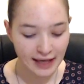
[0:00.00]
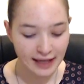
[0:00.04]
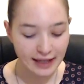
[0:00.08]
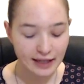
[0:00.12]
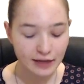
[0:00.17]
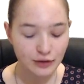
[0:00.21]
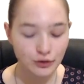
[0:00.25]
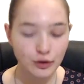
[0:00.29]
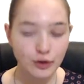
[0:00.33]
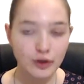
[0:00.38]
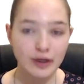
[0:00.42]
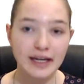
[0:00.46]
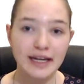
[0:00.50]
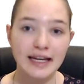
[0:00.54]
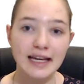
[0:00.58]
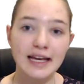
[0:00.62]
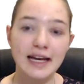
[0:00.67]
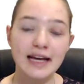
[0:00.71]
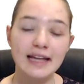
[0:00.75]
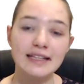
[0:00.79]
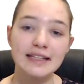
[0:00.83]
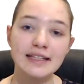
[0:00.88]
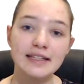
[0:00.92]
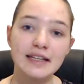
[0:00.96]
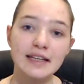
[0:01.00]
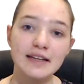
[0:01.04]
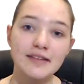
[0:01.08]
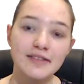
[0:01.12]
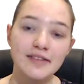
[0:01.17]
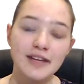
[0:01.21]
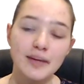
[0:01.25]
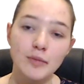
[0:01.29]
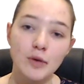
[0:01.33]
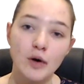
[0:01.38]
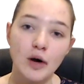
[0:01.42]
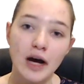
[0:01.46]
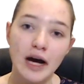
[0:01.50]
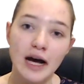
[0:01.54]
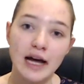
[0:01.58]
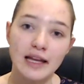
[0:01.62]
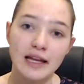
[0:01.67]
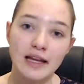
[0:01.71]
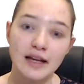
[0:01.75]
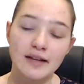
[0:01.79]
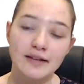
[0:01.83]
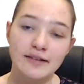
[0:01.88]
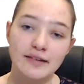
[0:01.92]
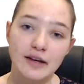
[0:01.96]
et de réaligner vraiment à
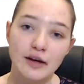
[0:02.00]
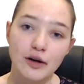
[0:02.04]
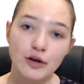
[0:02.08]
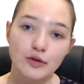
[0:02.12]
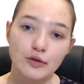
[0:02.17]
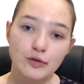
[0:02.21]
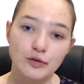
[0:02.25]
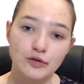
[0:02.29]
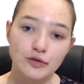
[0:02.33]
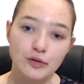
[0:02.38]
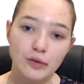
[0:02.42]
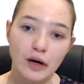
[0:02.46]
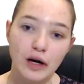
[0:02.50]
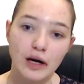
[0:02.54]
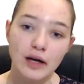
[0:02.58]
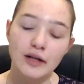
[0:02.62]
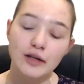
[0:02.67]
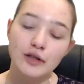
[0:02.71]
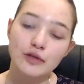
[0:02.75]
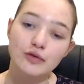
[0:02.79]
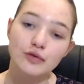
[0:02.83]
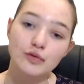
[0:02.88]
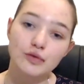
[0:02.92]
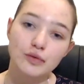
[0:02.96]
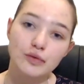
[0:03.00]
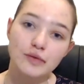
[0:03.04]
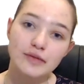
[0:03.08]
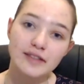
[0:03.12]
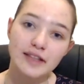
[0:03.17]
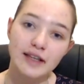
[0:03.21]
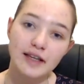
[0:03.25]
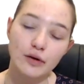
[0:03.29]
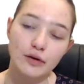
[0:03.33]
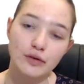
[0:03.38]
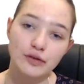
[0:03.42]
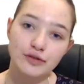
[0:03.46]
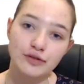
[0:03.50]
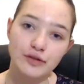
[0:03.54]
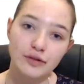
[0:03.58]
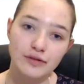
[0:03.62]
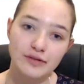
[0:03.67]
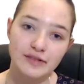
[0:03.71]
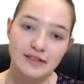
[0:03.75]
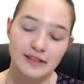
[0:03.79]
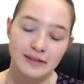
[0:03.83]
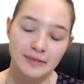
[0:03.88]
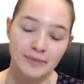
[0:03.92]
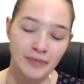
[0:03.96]
l'intérieur de soi tous ces
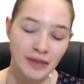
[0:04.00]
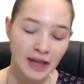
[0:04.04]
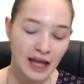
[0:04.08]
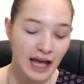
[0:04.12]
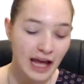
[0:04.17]
ressentis.